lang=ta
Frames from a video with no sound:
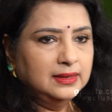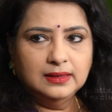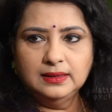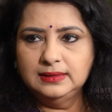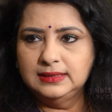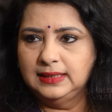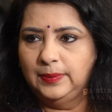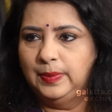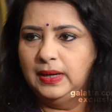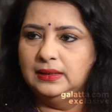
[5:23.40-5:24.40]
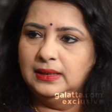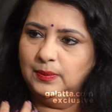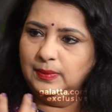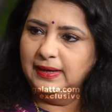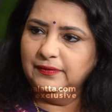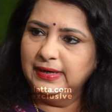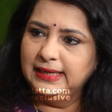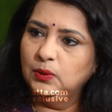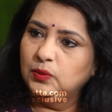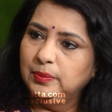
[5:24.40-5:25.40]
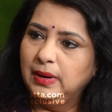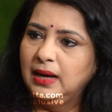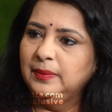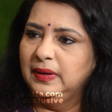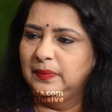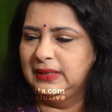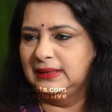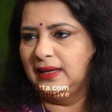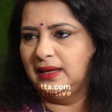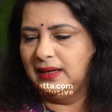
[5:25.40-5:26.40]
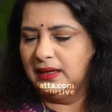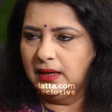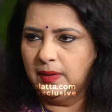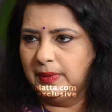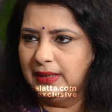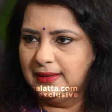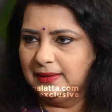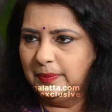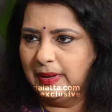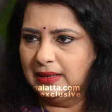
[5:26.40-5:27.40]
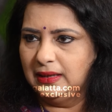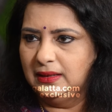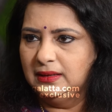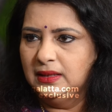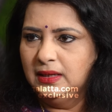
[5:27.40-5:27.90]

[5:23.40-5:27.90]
தேர்ட் ஸ்டெப்பாக நம்மளே வீட்டில் ஒரு பாம் எப்படி தயாரிக்கலாம் அப்படின்றத பார்க்கலாம்